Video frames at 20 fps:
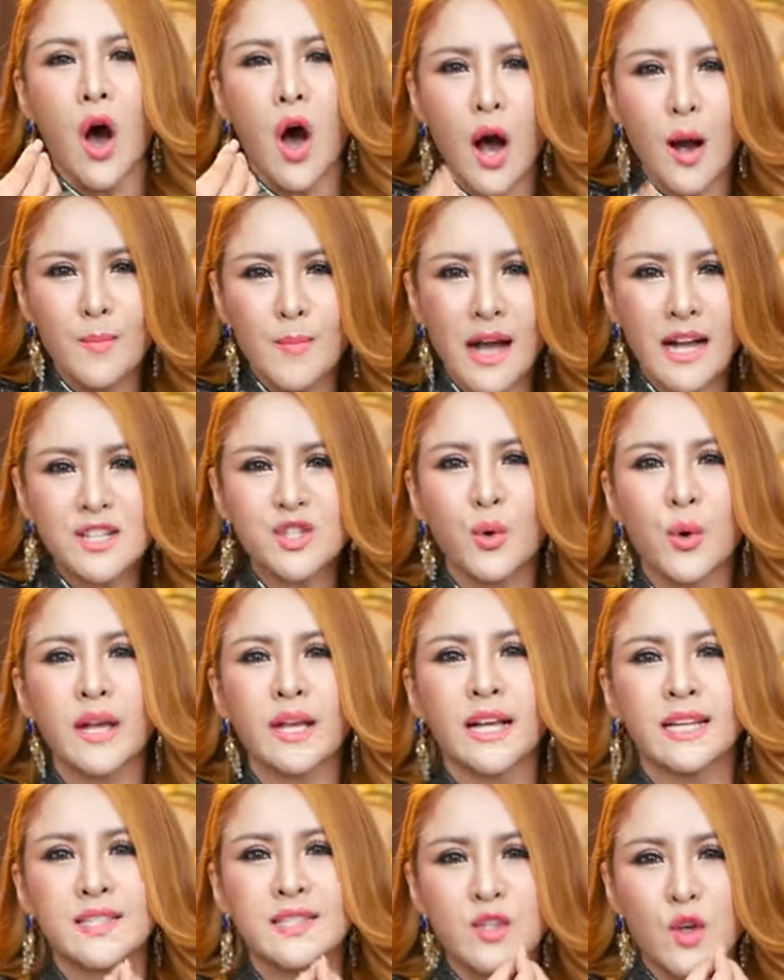ออกมาช่วย
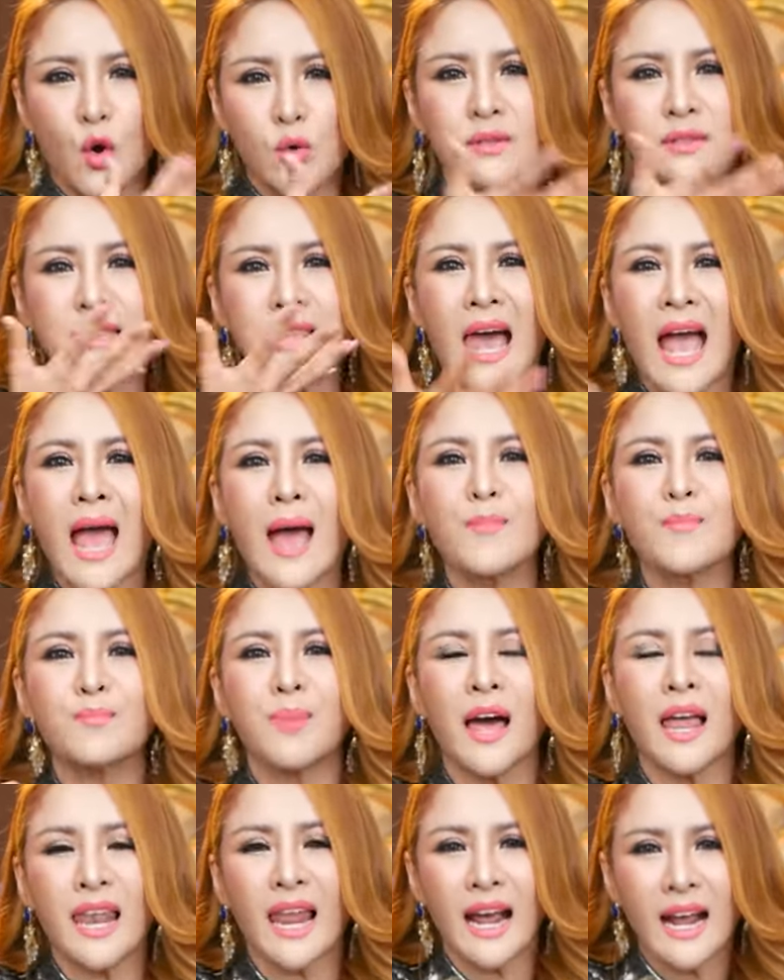กันส่งแต้ม
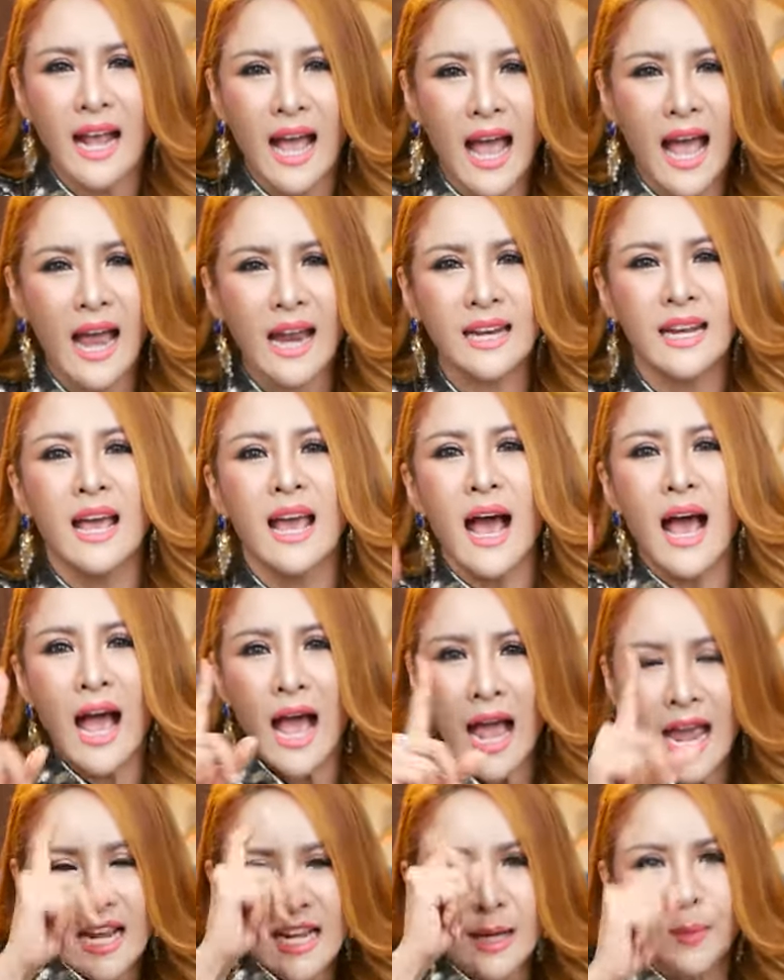พลังงาน
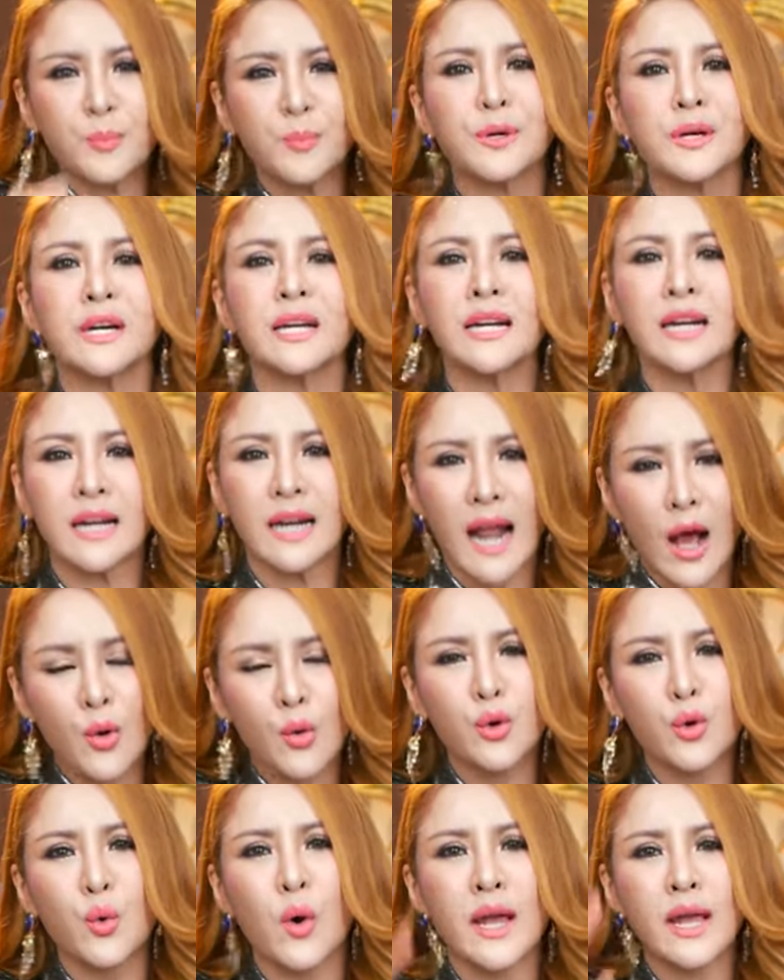ให้กับเพื่อนเรา
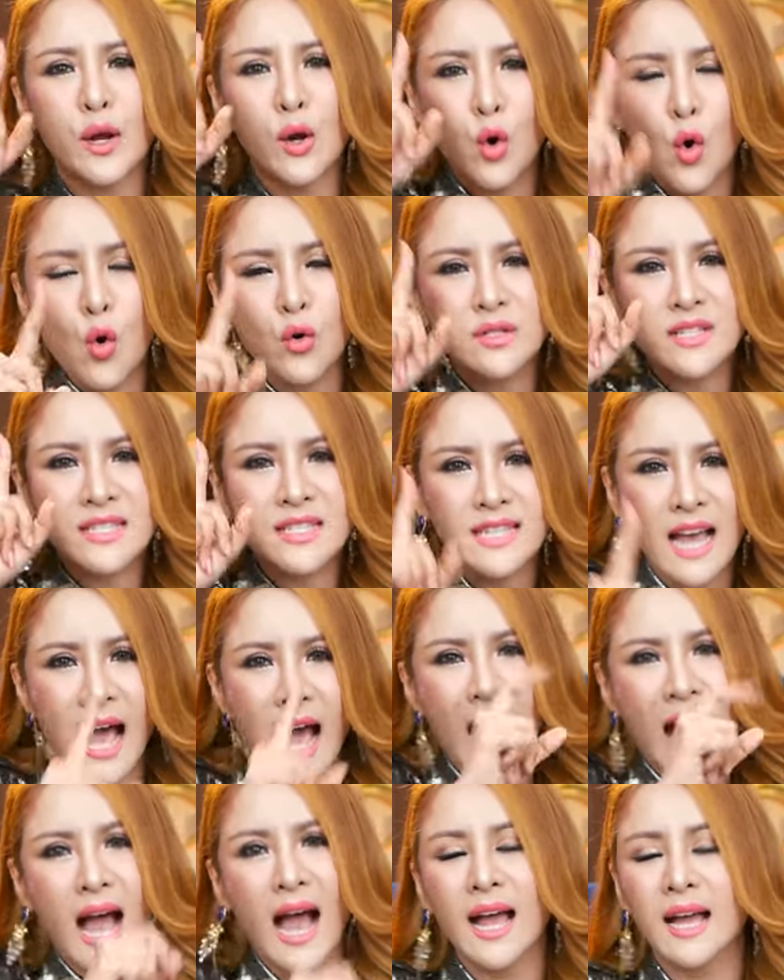ด้วยลูก
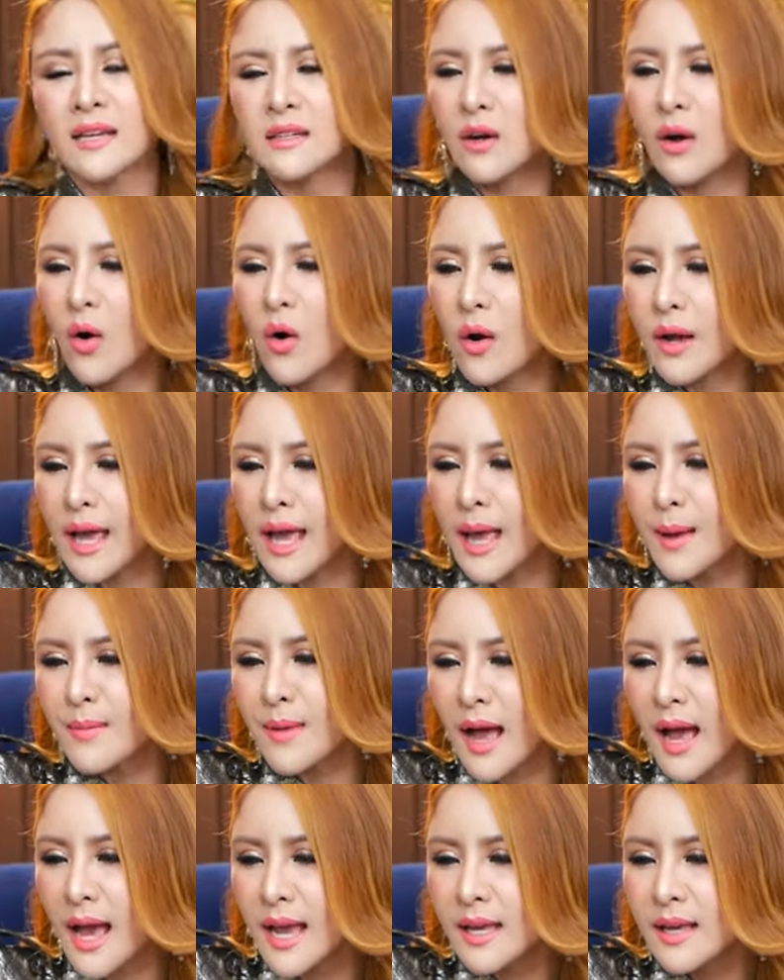จ๋าโอเค
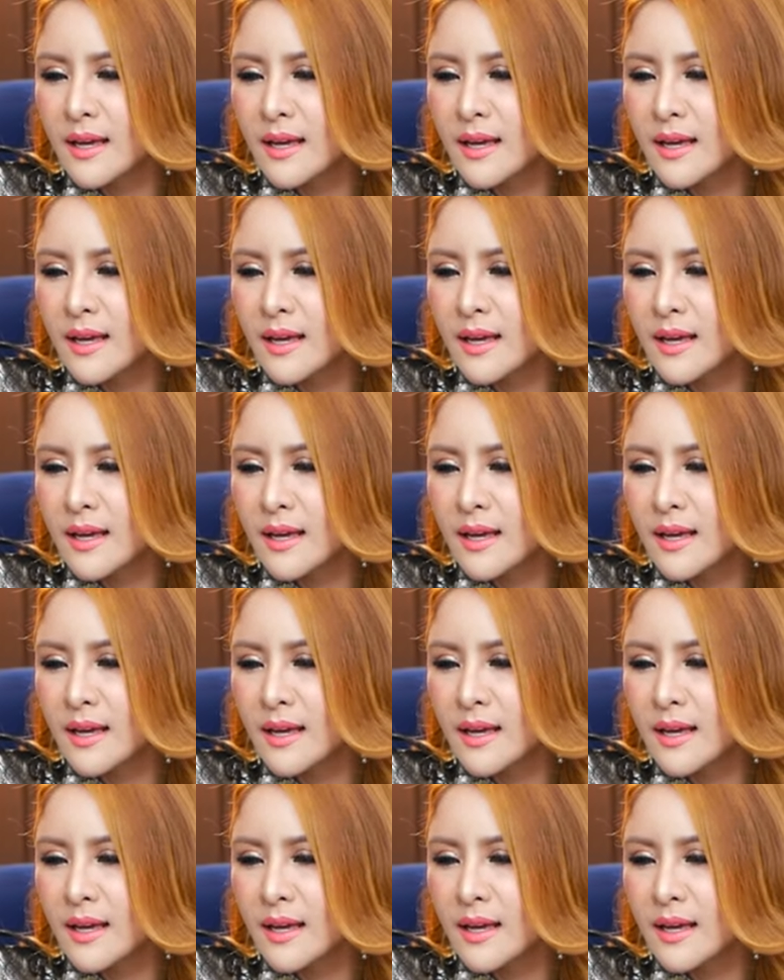ไหม